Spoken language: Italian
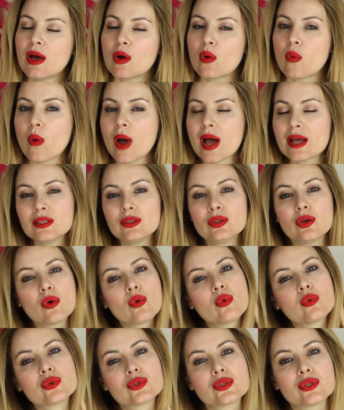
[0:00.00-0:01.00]
Quando
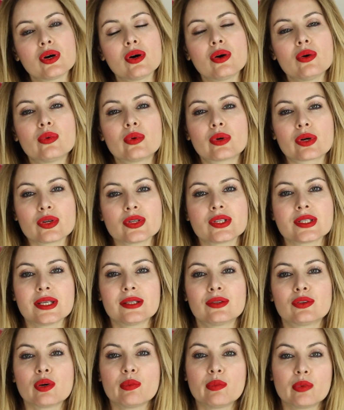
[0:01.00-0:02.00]
uso un
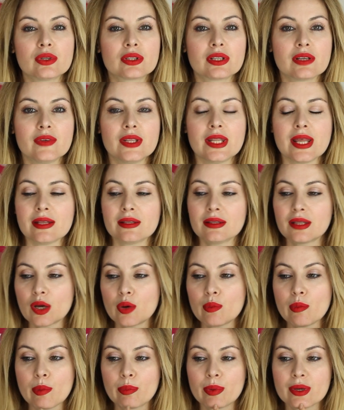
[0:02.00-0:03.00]
rossetto molto evidente,
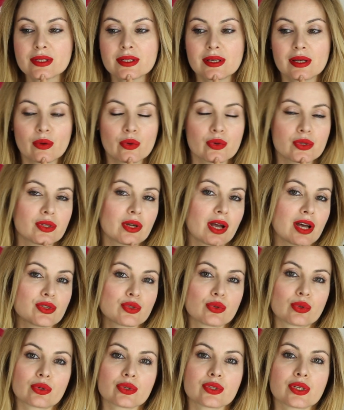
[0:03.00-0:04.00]
come può essere in questo
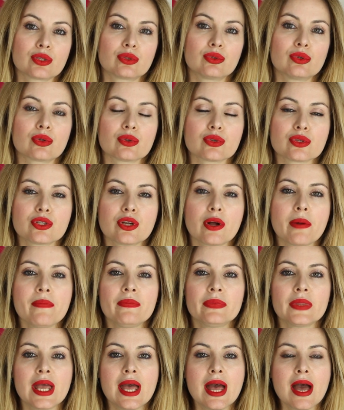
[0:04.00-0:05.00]
caso un rossetto rosso,
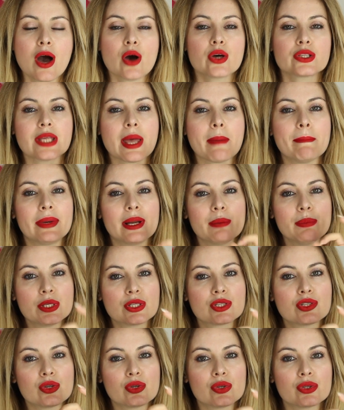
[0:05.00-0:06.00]
ho sempre
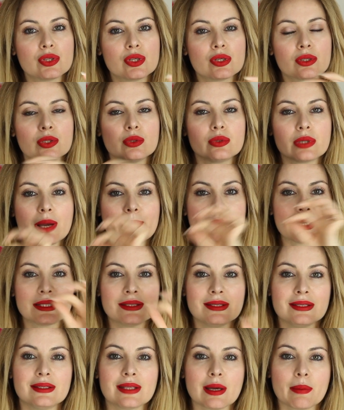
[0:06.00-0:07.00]
bisogno di una
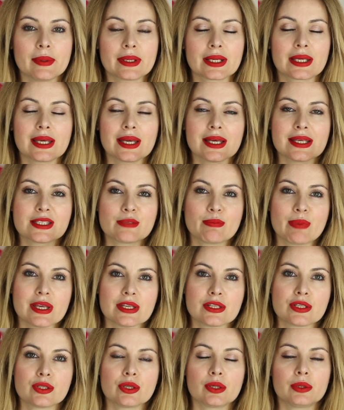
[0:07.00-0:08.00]
matita perché
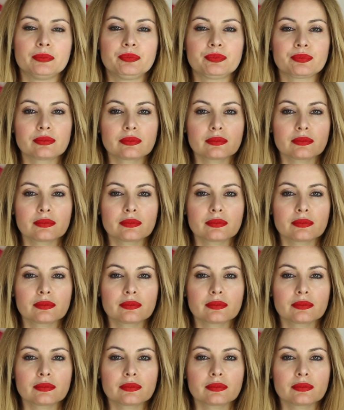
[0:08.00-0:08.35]
spesso